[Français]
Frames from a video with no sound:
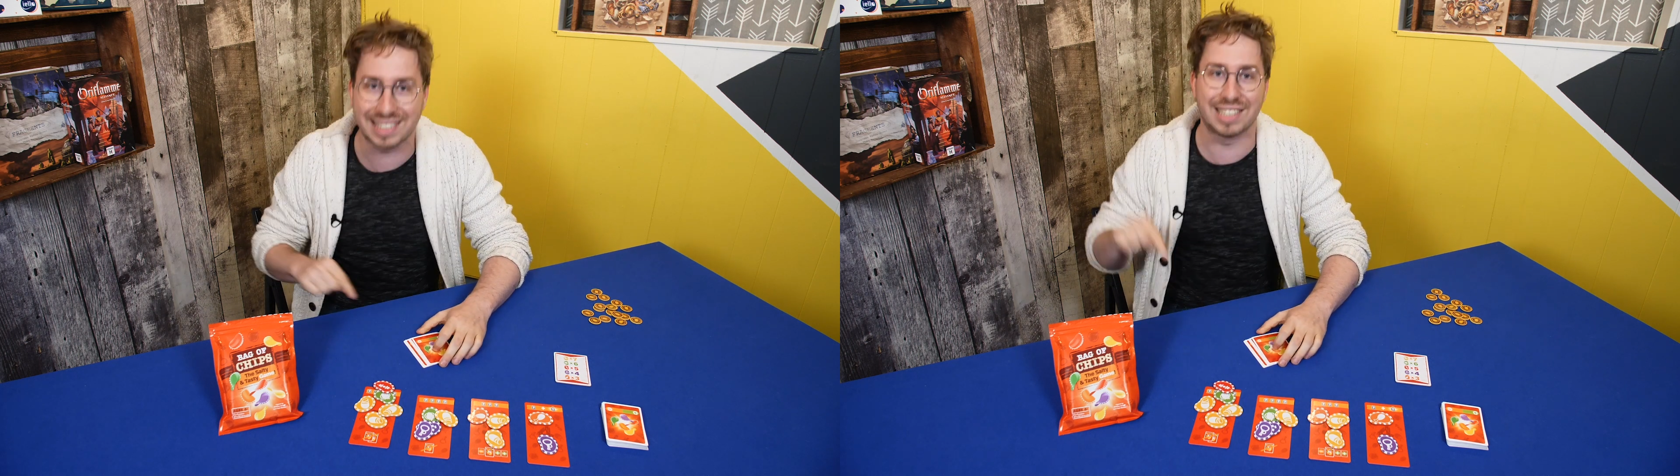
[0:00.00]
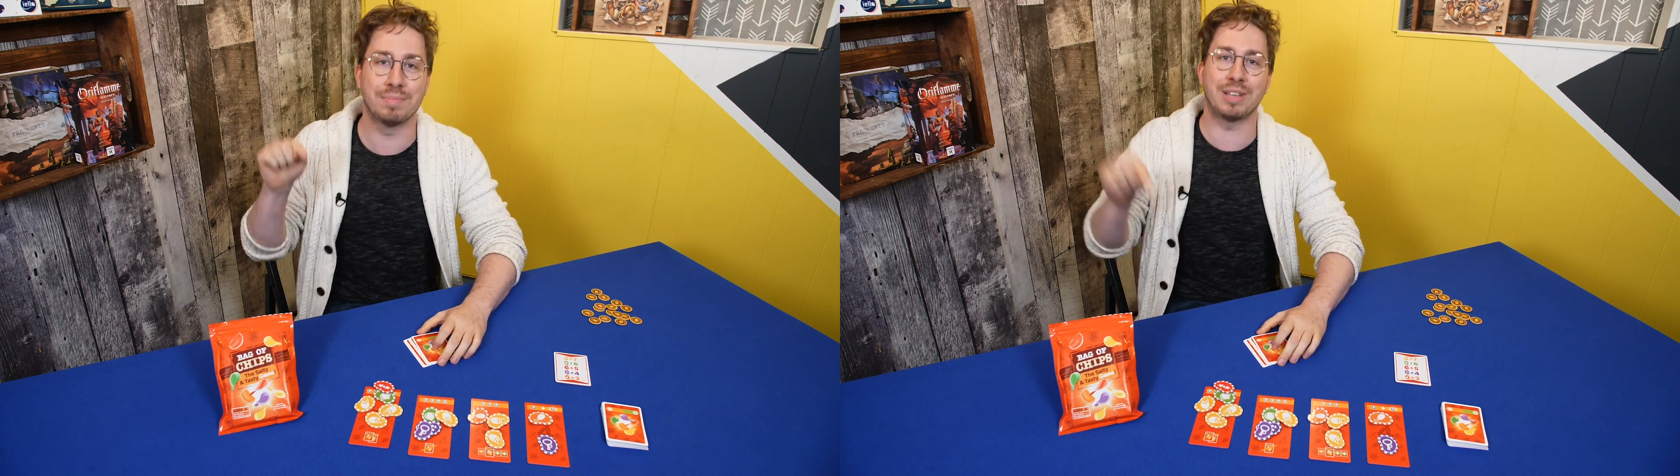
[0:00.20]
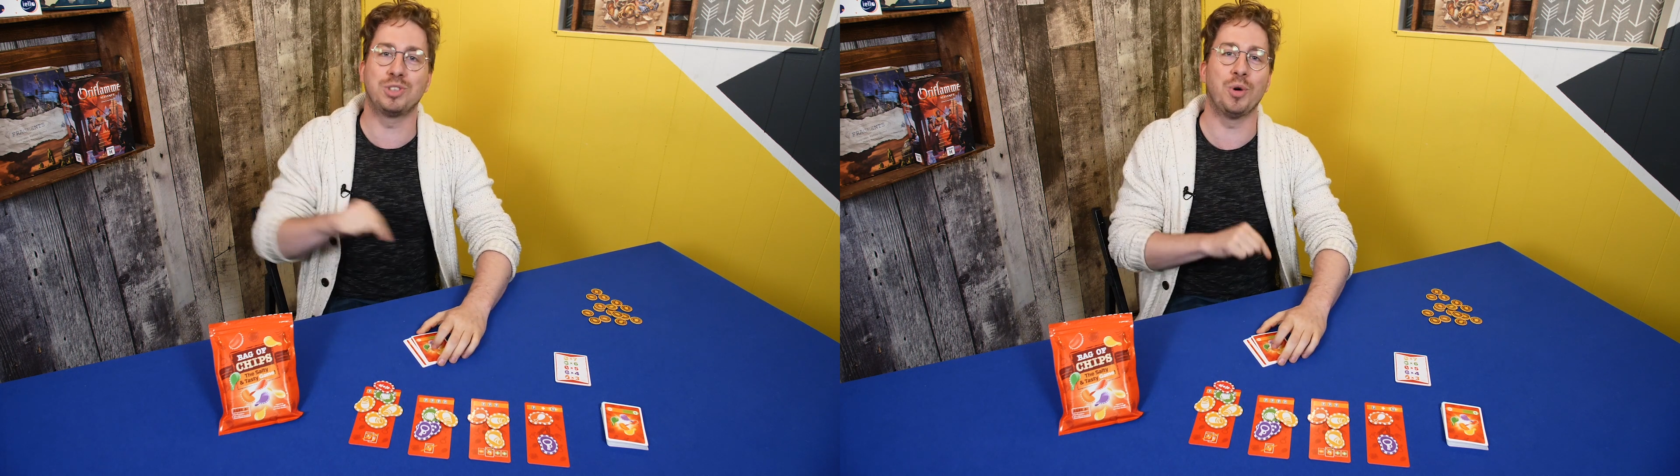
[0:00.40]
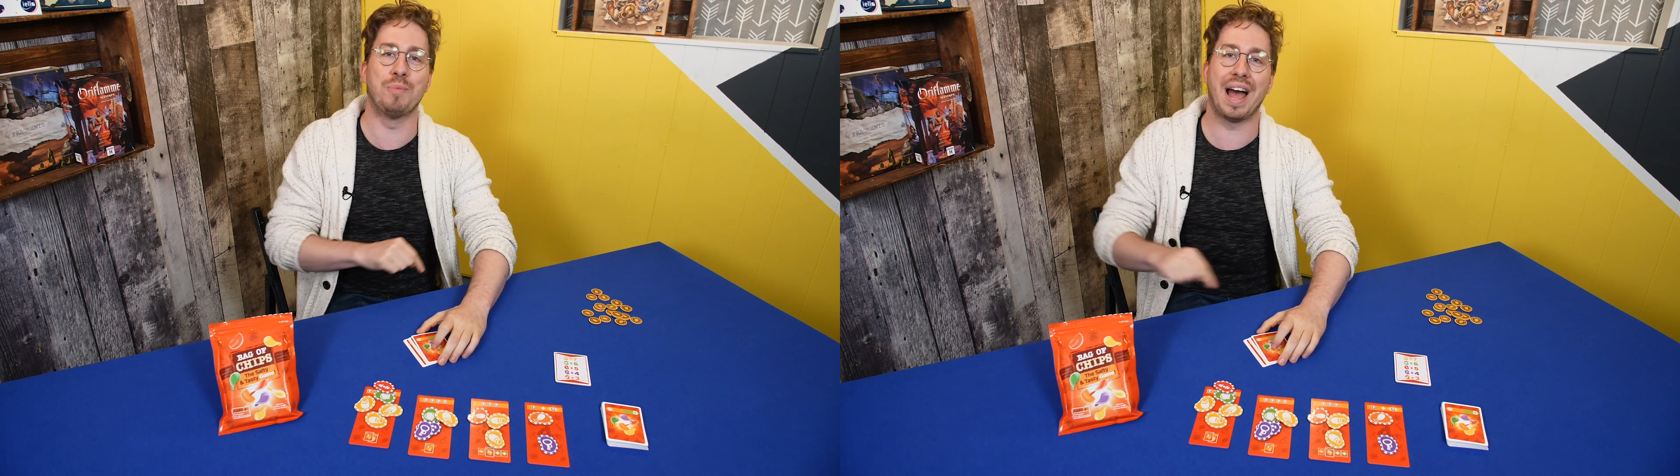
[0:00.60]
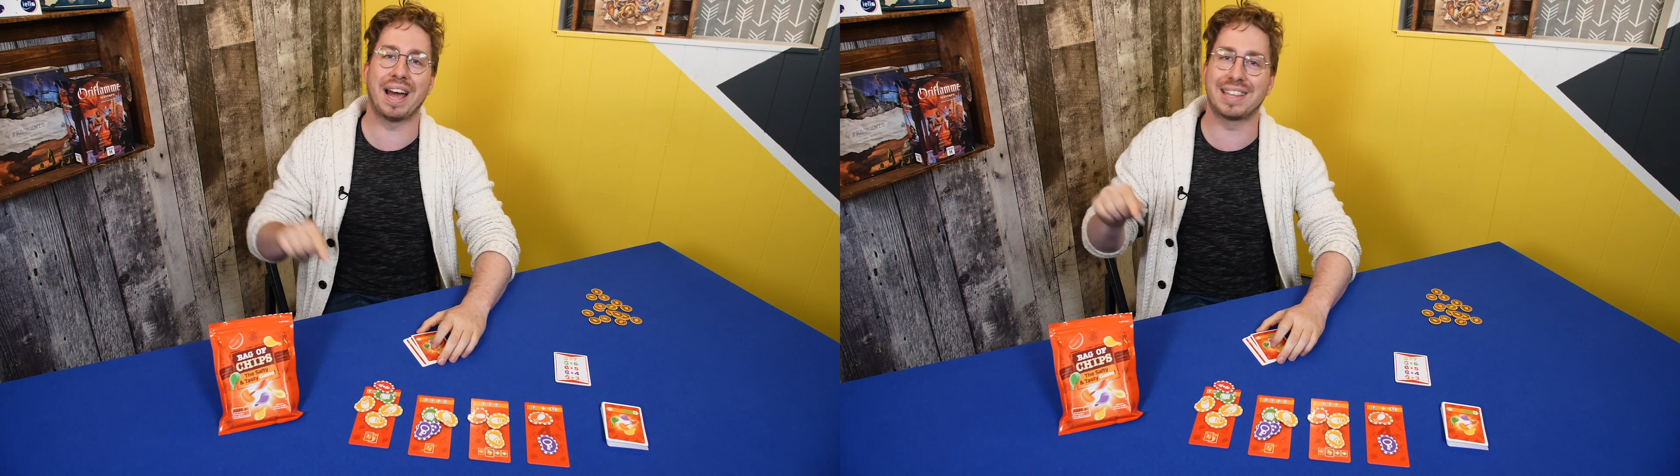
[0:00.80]
C'est de Mathieu
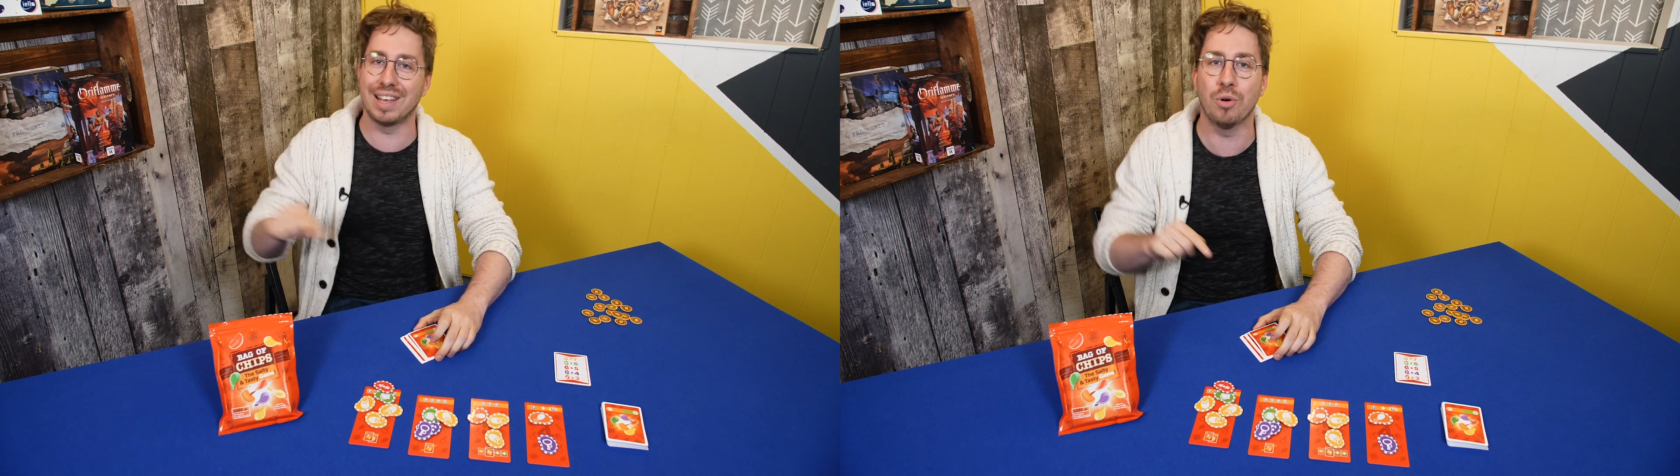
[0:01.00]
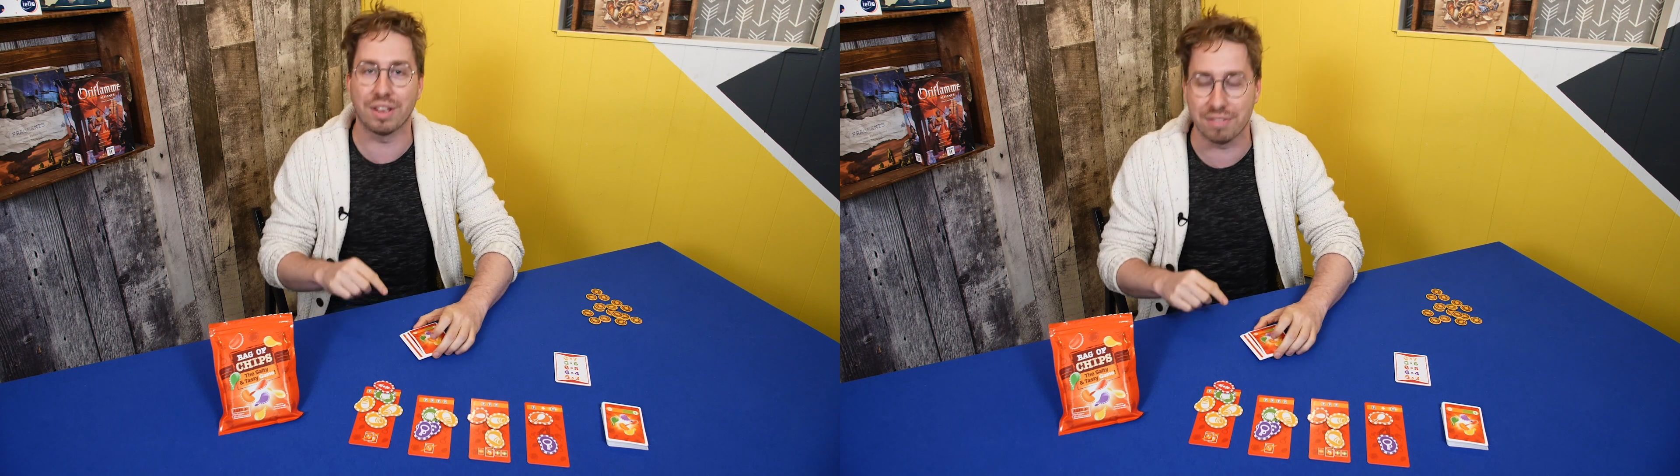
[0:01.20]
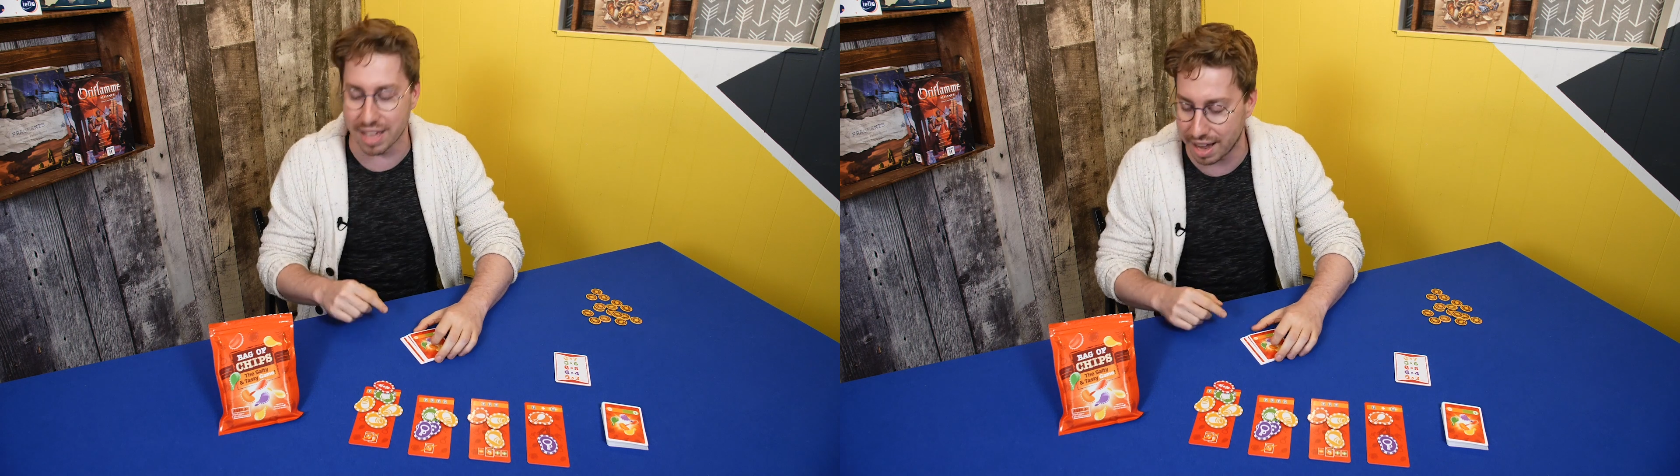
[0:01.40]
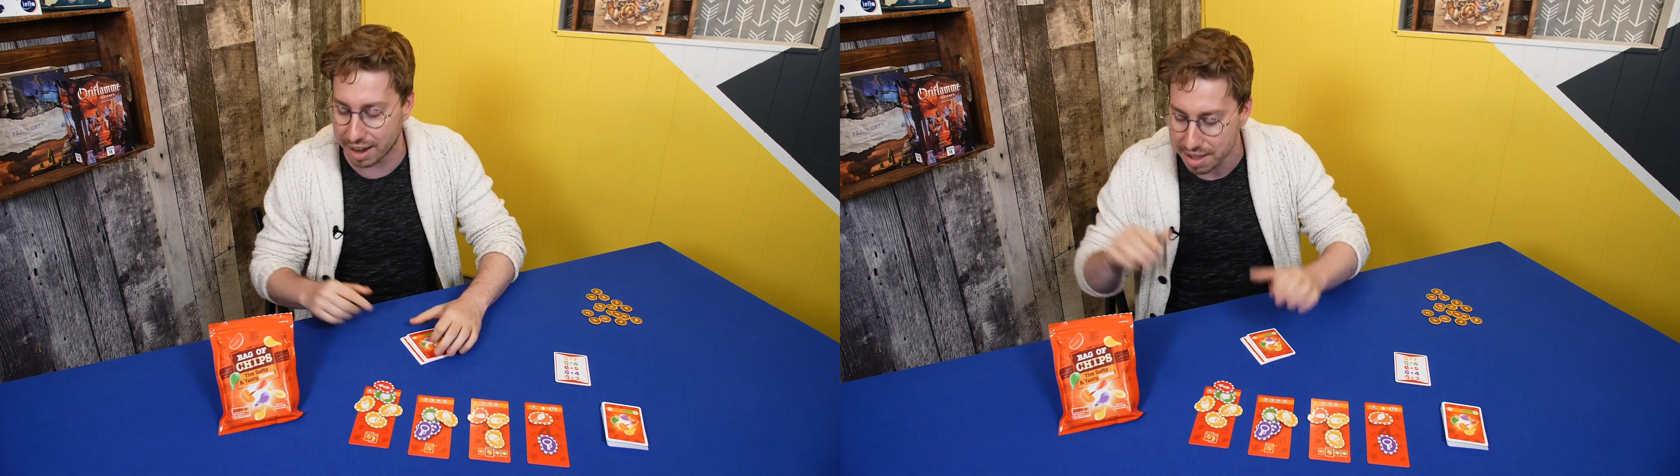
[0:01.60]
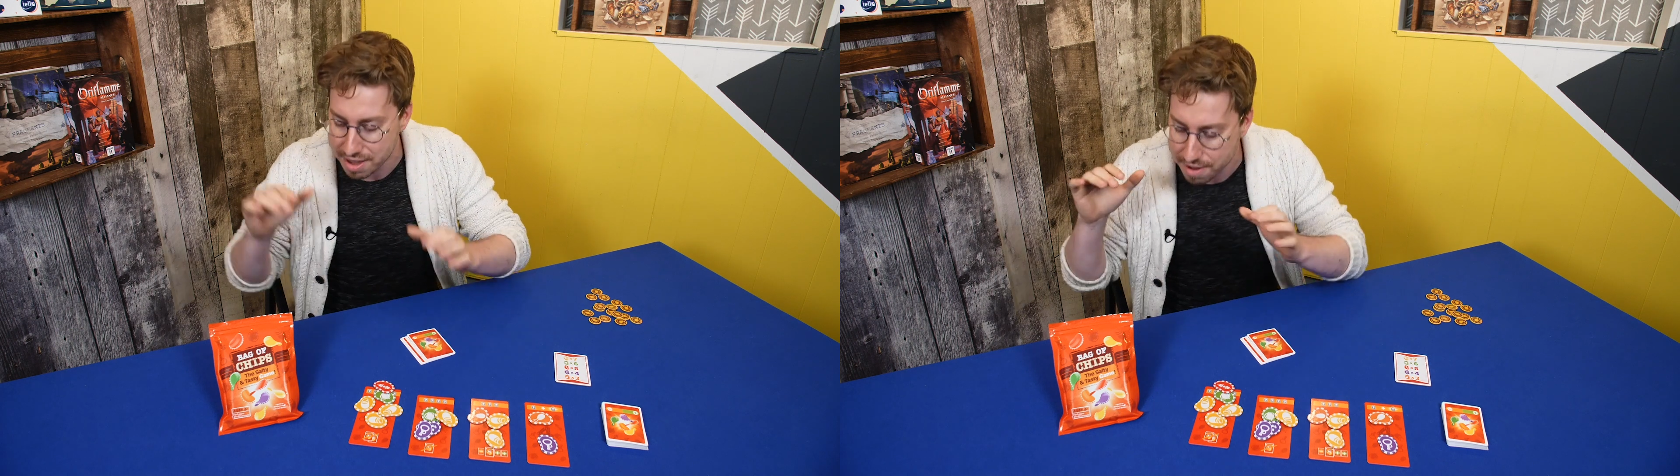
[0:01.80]
Aubert, Théo Rivière.